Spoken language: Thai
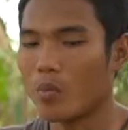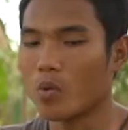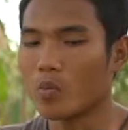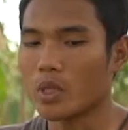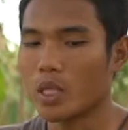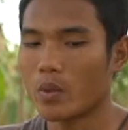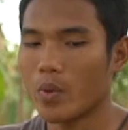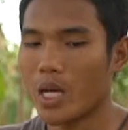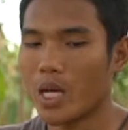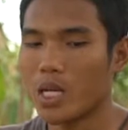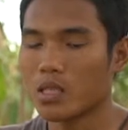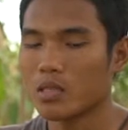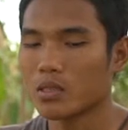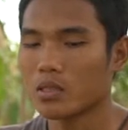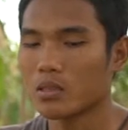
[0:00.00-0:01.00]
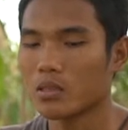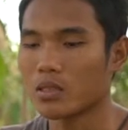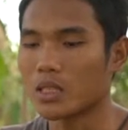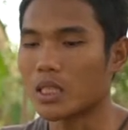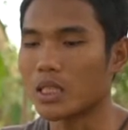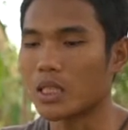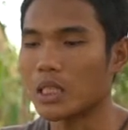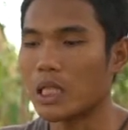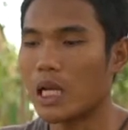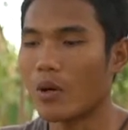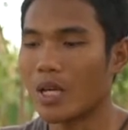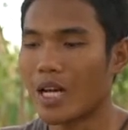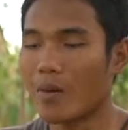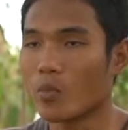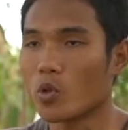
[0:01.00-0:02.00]
ผมคิดว่าสิ่งที่เรา
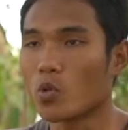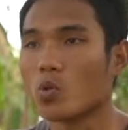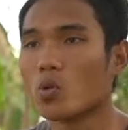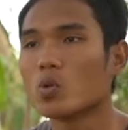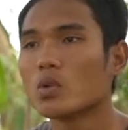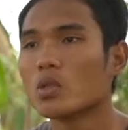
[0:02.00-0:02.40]
ทำอยู่